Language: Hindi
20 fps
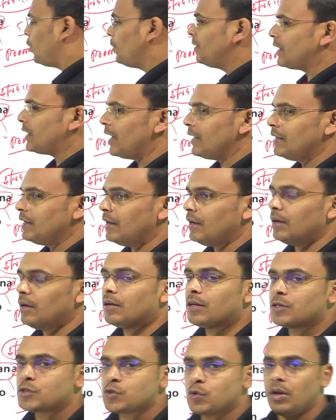कोई मिठाई है
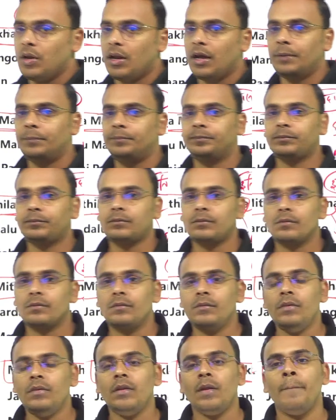रसगुल्ला
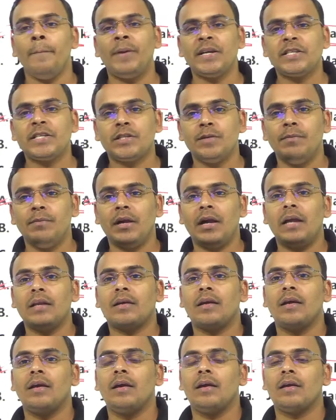पश्चिम
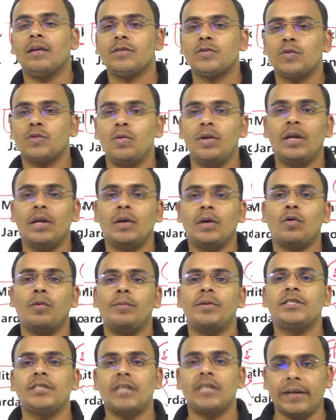बंगाल के रसगुल्ले को
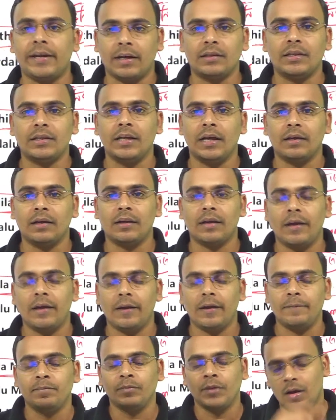भी जीआई टैग दिया गया
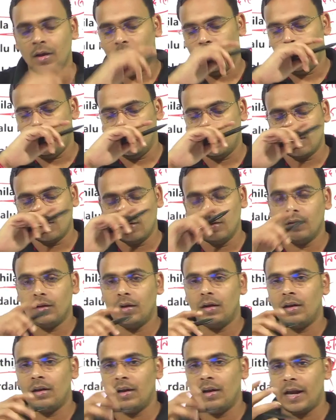है और
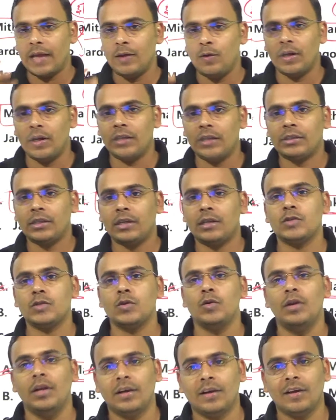लड़ाई हो गया था
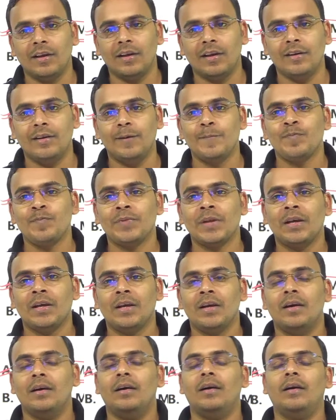रसगुल्ले के लिए
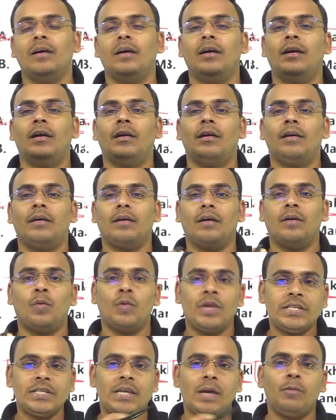
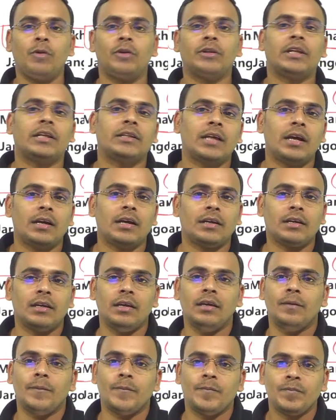उड़ीसा बोलता था कि
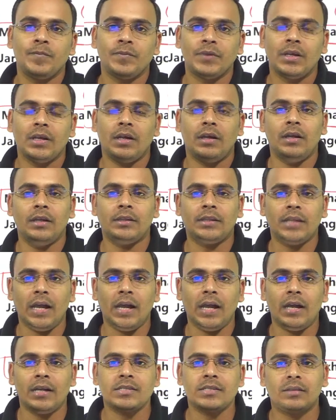
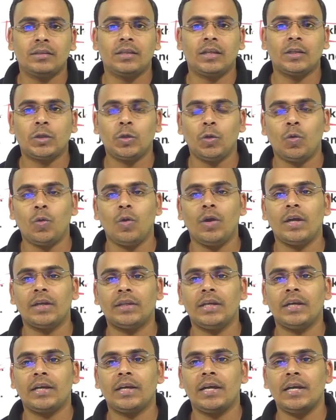ऐतिहासिक तथ्यों को अगर
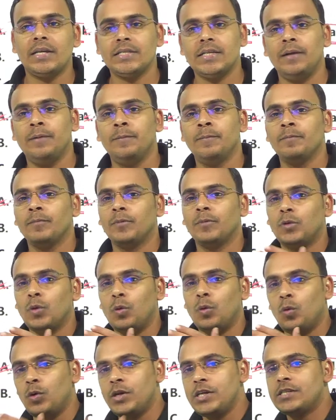देखा जाए तो
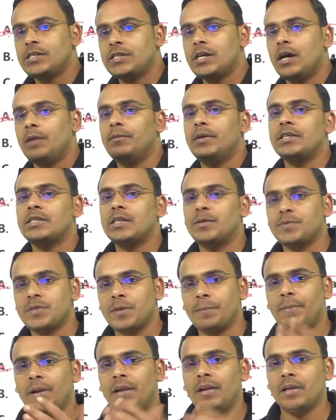उड़ीसा में
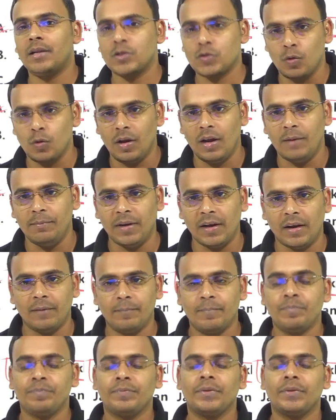सबसे पहले रसगुल्ला बना